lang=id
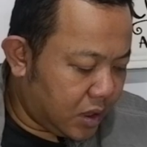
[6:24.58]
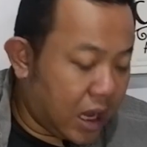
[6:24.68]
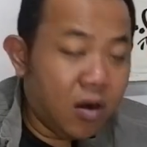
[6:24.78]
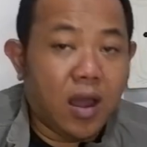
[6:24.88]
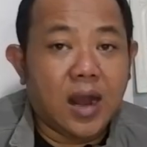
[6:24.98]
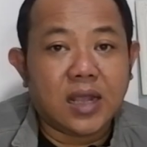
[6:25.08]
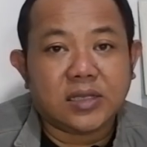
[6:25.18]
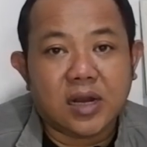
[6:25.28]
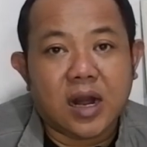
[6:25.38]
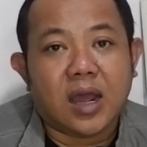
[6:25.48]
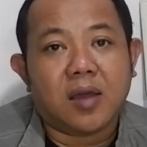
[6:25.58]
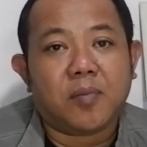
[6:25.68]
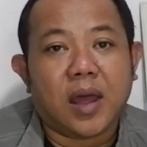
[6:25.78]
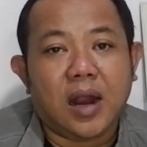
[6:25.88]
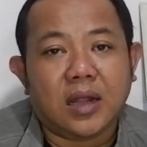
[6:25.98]
kalau ada cedera
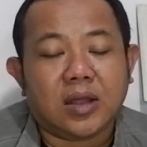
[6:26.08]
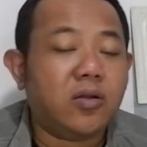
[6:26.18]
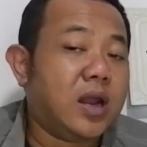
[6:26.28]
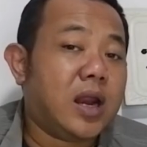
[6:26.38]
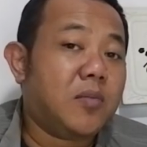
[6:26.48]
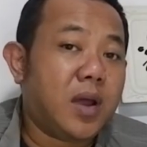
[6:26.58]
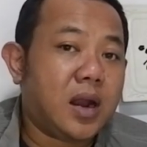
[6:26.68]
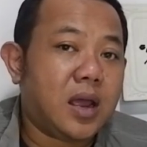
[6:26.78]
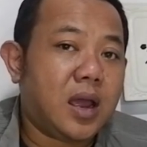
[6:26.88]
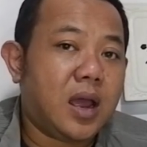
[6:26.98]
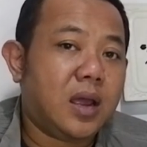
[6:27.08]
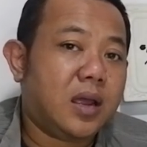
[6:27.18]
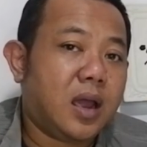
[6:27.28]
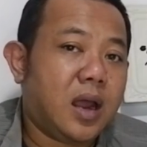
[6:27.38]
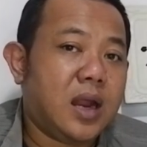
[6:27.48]
kepala, taunya dari mana?
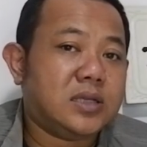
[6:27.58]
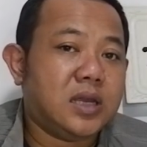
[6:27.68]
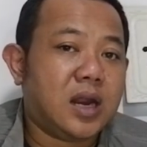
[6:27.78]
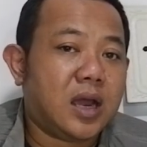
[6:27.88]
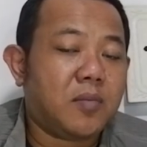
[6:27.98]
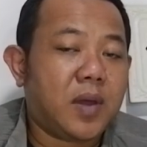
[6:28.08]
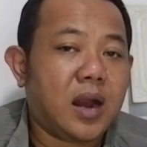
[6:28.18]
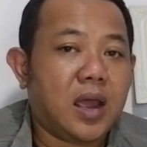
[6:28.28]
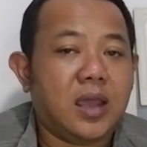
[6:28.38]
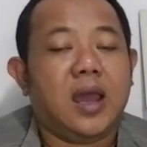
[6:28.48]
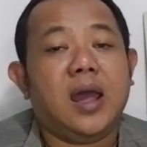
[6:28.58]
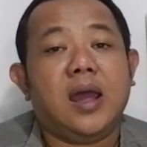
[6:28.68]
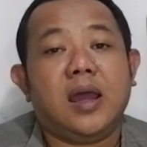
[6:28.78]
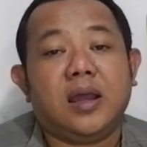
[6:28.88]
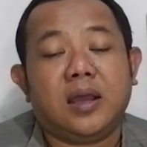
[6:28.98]
Ada cedera kepala.
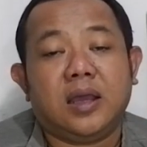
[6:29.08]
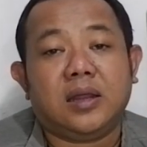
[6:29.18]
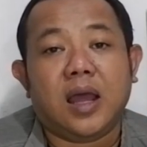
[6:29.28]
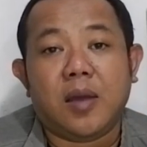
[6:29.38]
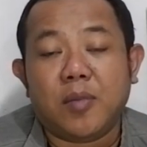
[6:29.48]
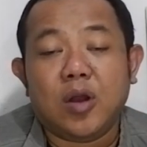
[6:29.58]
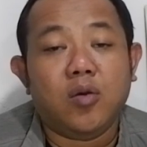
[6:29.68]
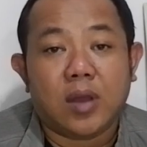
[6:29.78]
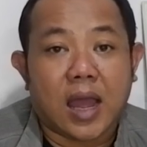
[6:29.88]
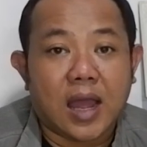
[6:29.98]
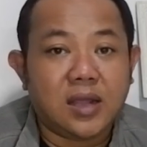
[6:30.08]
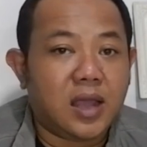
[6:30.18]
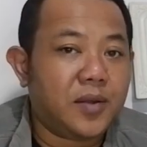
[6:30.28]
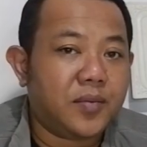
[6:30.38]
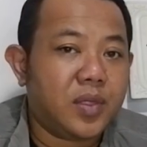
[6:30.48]
Ya, kita menduga
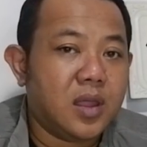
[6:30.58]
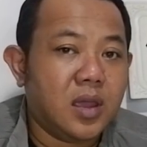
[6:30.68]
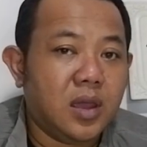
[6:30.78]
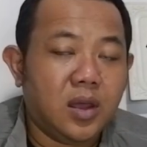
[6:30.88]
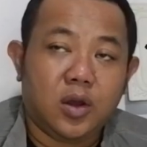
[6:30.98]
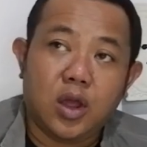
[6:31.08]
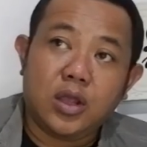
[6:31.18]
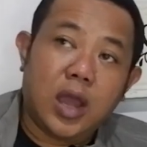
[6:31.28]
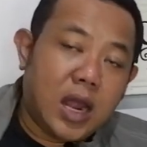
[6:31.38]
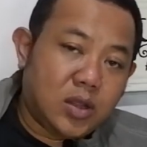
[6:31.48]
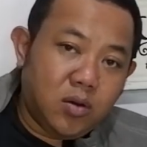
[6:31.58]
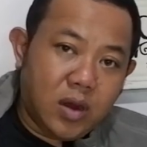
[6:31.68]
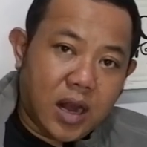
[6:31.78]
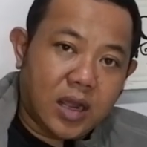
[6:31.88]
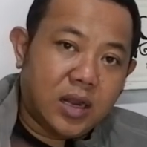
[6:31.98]
aja. Dia
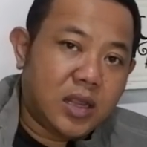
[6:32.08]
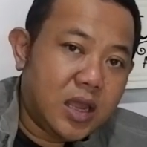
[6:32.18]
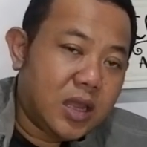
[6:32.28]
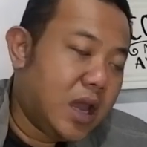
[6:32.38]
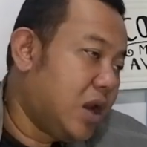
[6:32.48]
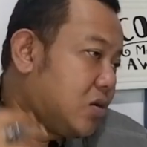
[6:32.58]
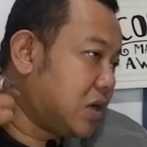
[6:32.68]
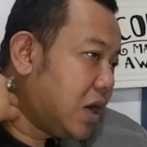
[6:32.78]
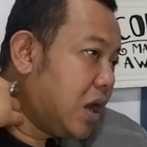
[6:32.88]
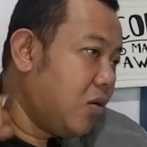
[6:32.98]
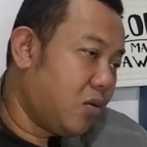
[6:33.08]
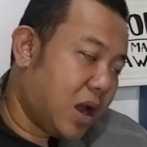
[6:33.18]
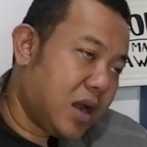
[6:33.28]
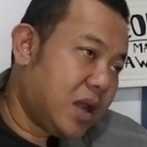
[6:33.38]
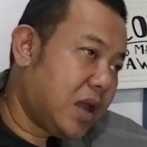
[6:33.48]
jatuh dari ketinggian terus ada
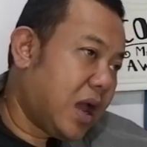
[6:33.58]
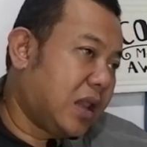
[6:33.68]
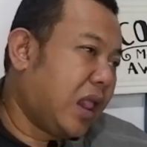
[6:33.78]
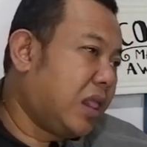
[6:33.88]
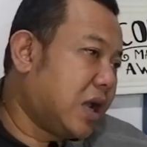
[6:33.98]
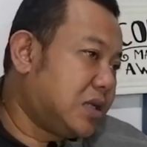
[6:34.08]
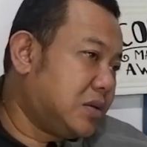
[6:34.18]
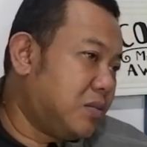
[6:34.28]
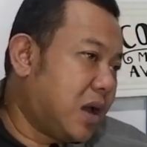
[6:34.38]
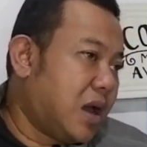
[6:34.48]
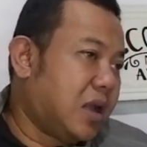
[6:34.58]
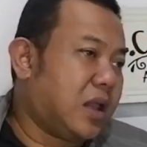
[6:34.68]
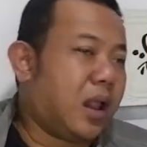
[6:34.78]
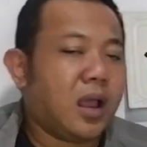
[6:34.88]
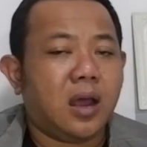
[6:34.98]
luka di atas
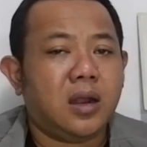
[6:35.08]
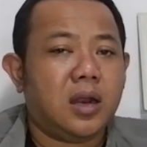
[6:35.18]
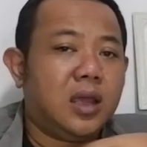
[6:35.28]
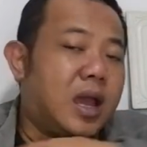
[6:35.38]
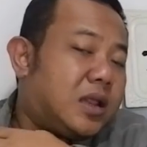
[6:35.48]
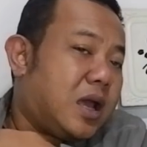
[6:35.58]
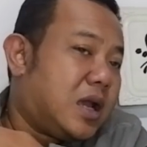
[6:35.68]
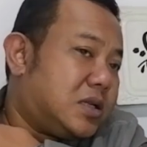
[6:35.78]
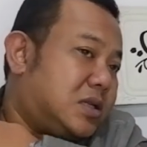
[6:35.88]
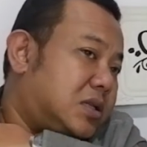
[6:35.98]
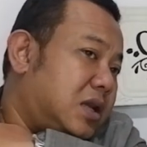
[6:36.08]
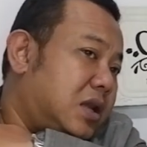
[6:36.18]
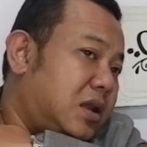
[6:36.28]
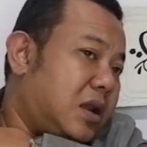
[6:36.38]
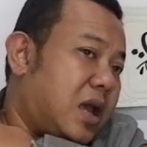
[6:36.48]
batu, di atas
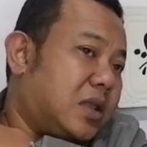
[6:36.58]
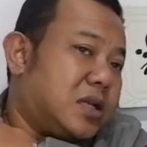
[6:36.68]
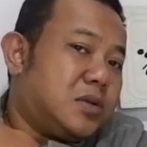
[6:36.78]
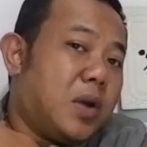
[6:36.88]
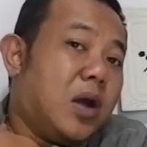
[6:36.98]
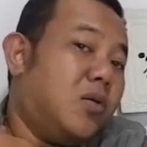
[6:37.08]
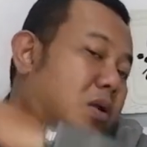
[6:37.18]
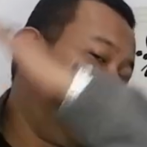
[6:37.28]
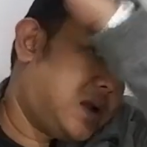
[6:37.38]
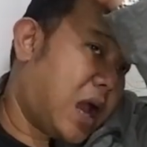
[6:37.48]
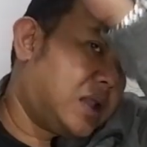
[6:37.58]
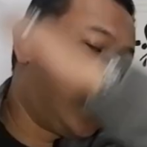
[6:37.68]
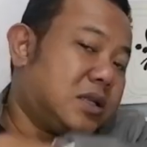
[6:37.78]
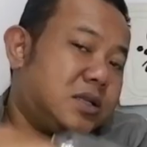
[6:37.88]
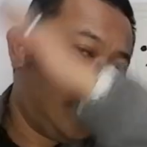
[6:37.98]
ini di atas bahu ke
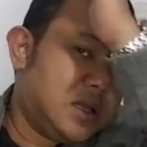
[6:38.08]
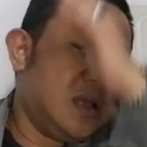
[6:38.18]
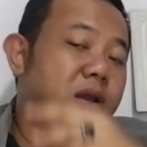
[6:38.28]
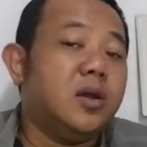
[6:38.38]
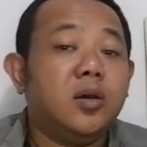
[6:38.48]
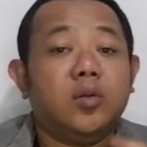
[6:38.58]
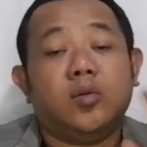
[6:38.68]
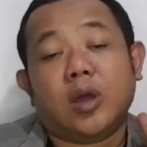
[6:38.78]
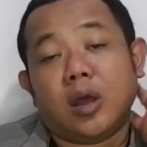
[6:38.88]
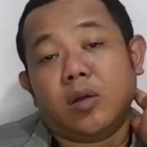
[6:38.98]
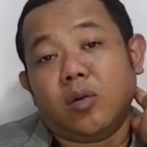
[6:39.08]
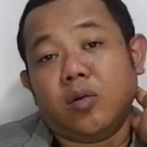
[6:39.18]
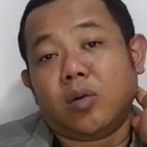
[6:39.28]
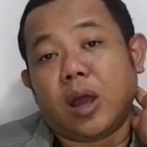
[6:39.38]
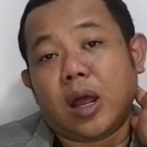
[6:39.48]
atas entah
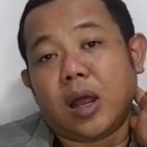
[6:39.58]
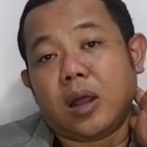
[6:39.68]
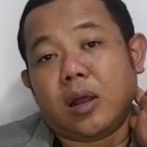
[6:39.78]
luka